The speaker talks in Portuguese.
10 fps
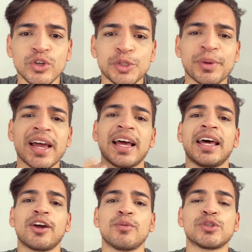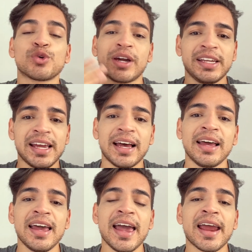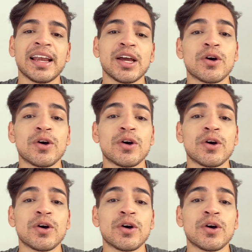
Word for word: porque a galera começou a criar. É aquele negócio